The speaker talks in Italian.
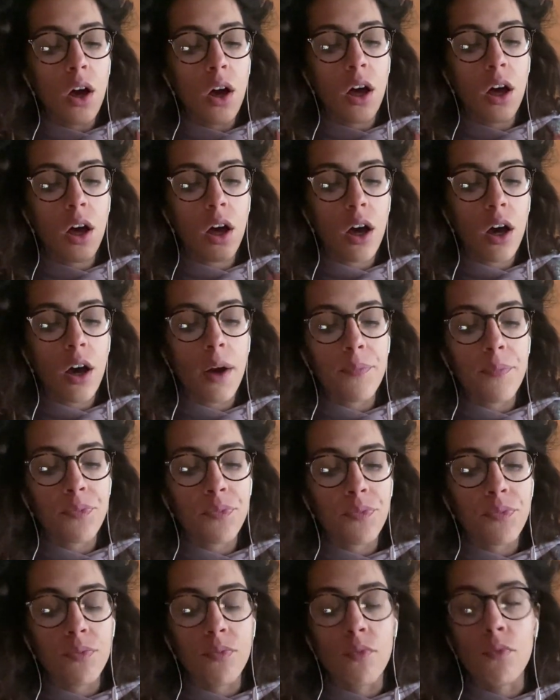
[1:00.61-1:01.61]

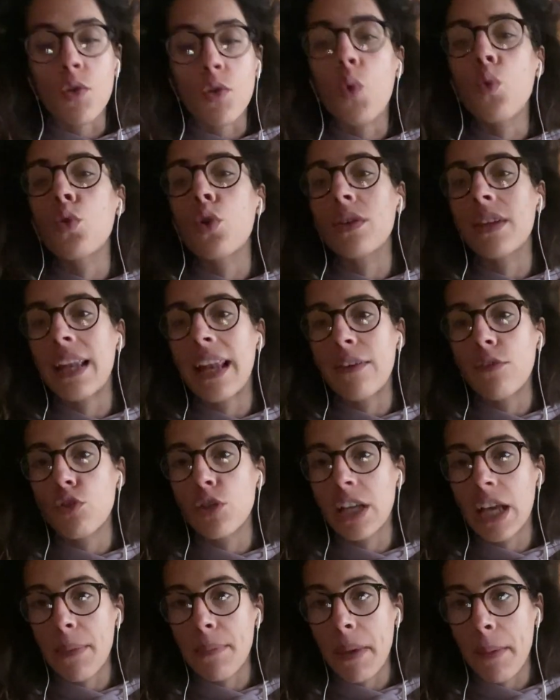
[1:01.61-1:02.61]
Um, uno dei
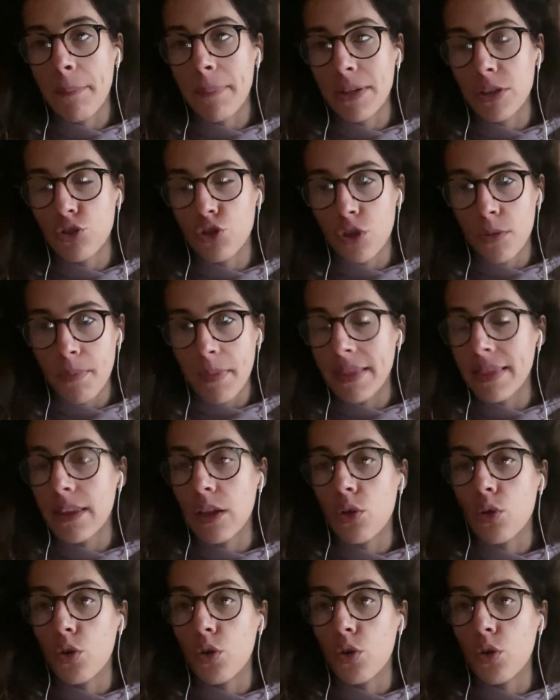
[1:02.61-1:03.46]
lavori che mi ha maggiormente